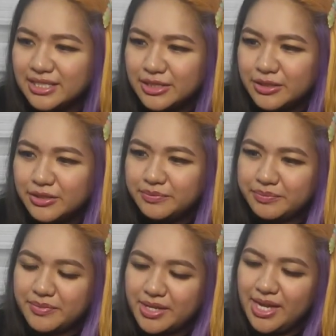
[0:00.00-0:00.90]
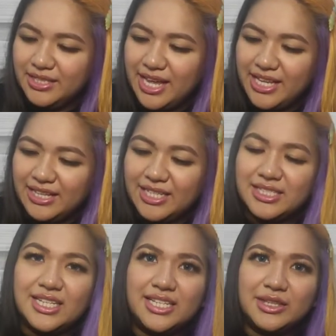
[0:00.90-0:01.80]
So, ang diet
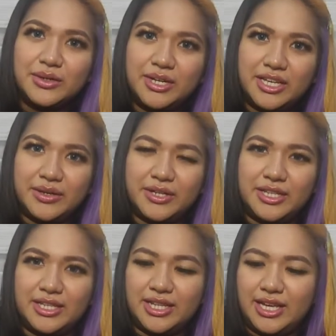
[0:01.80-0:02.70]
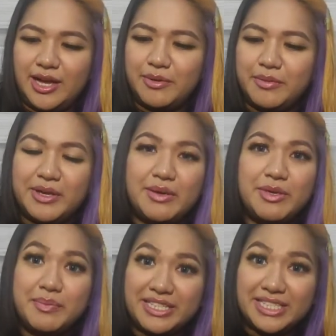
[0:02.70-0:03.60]
kasi nito ngayon, habang
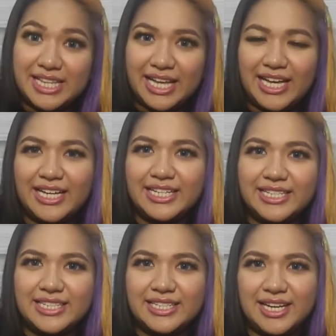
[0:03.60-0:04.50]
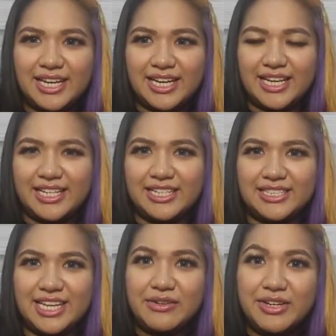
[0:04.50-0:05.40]
baby pa sila, ay
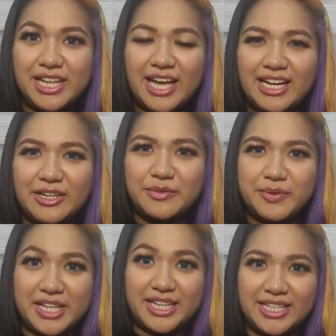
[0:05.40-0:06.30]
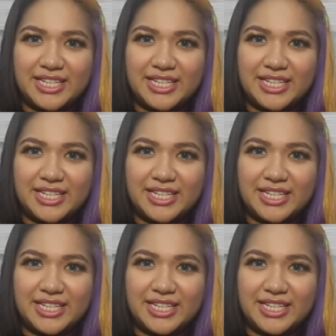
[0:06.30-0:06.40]
Cerelac, milk,